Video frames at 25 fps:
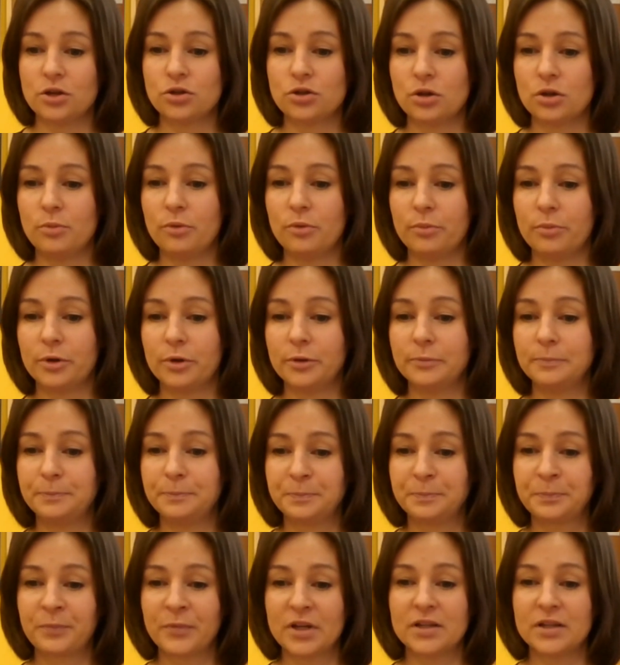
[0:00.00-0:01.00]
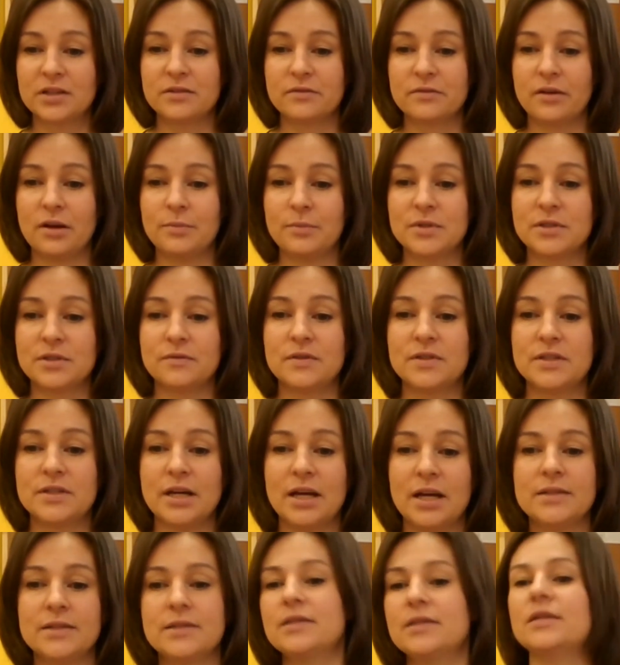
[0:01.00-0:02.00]
чтобы мы с вами
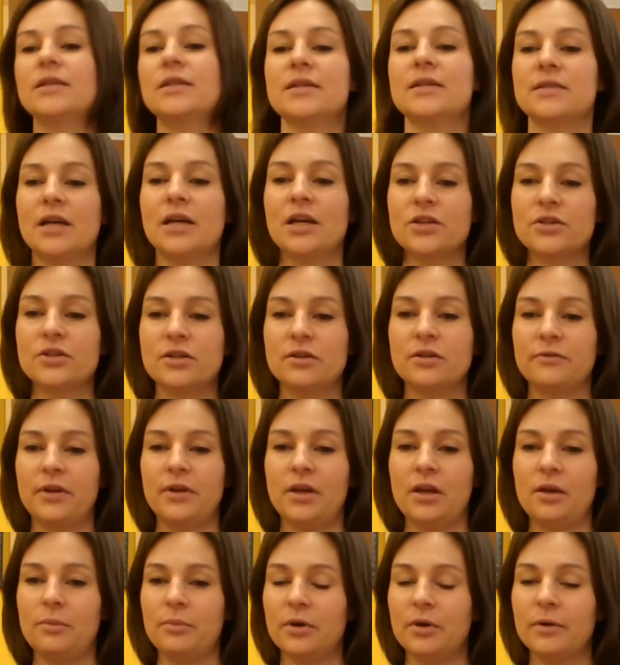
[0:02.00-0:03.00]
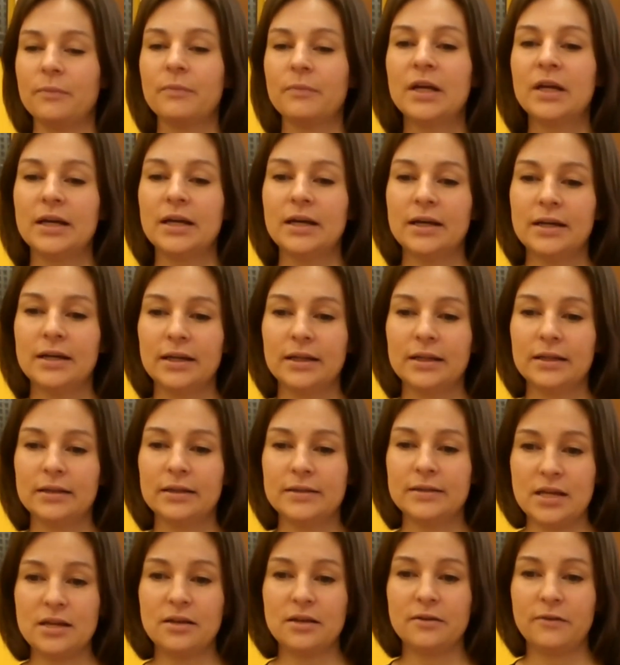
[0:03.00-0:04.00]
связались и назначили время,
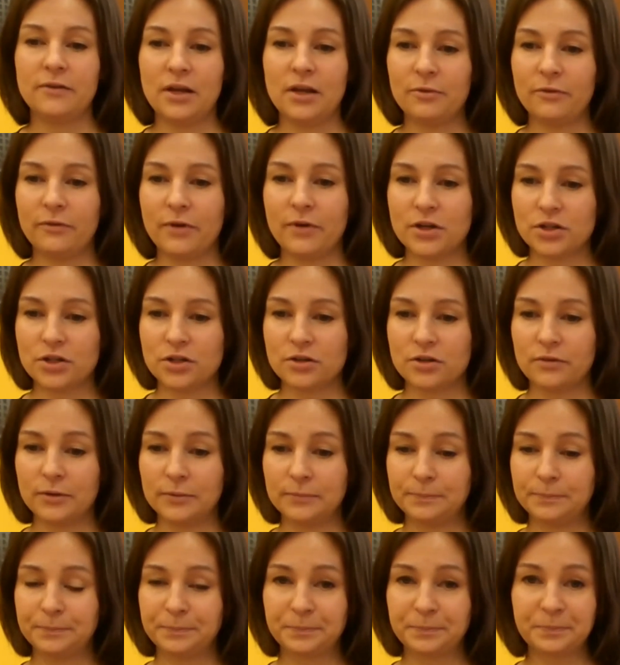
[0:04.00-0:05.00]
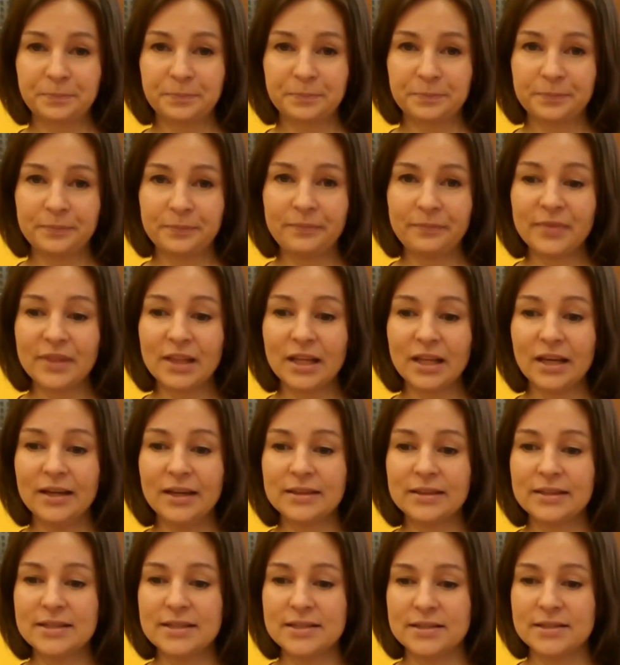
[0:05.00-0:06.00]
день и время вашего
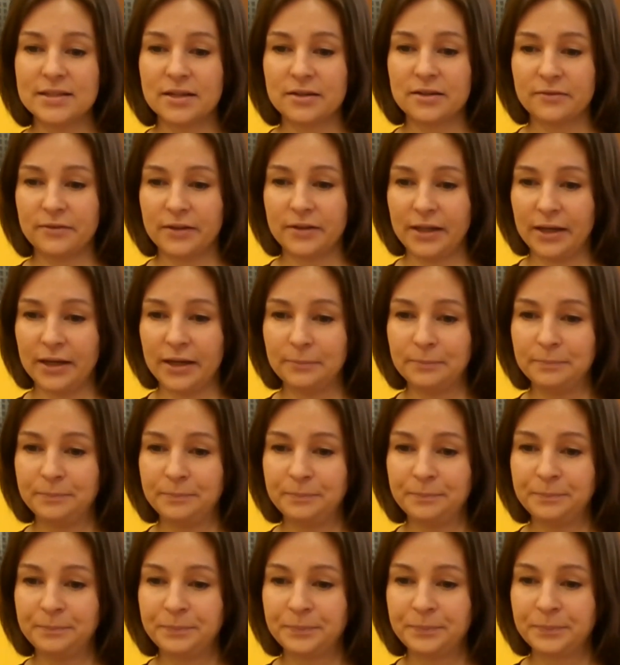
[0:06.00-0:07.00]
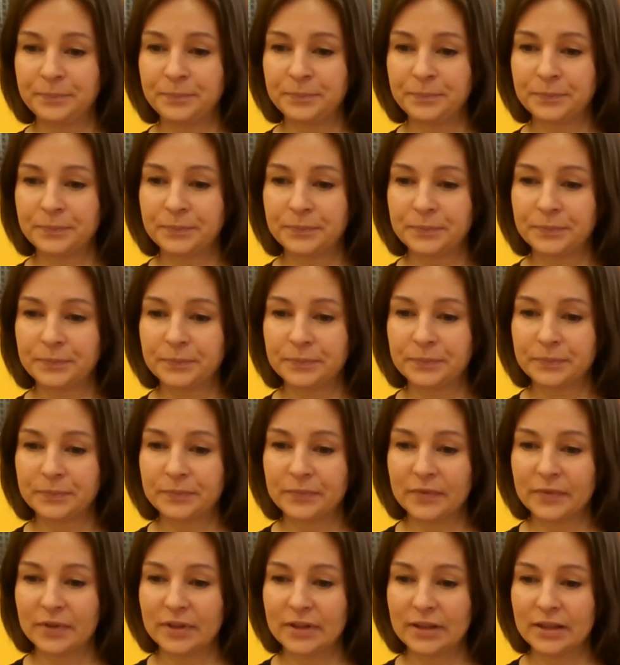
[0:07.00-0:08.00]
тестирования.
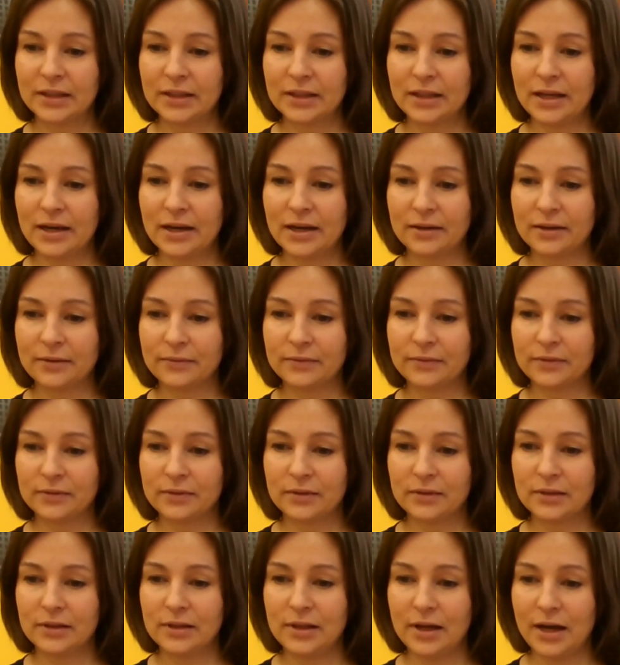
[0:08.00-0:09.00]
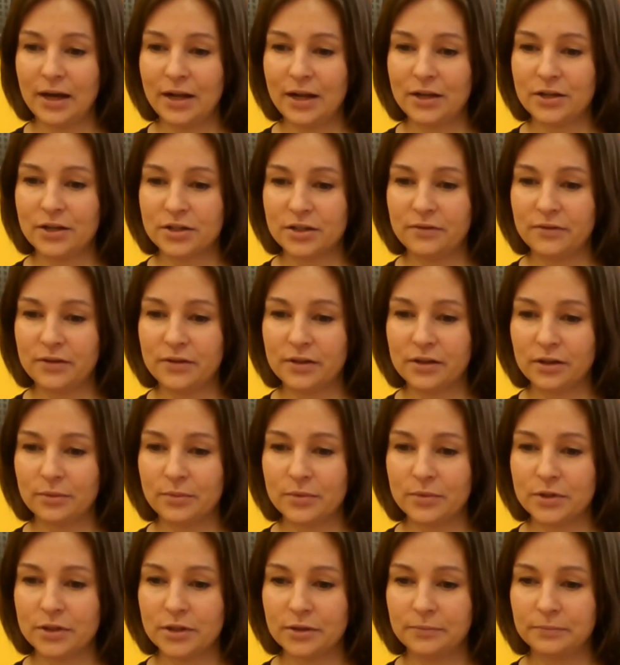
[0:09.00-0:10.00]
Так, дальше
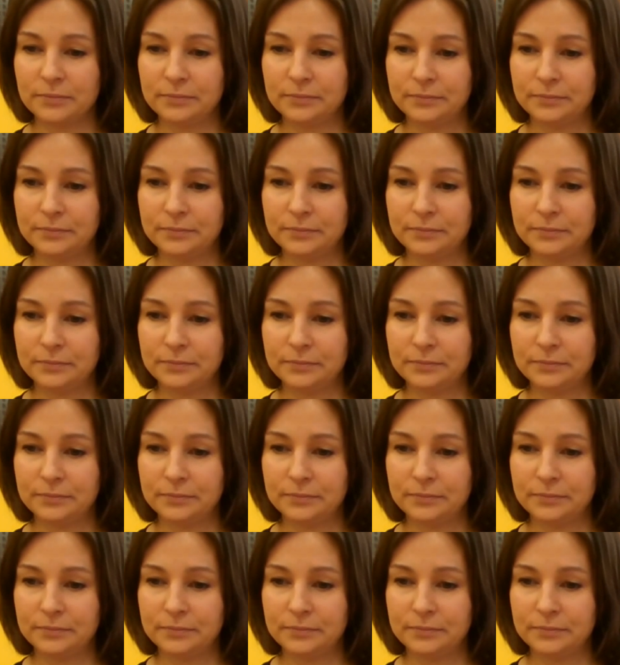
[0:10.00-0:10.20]
двигаемся.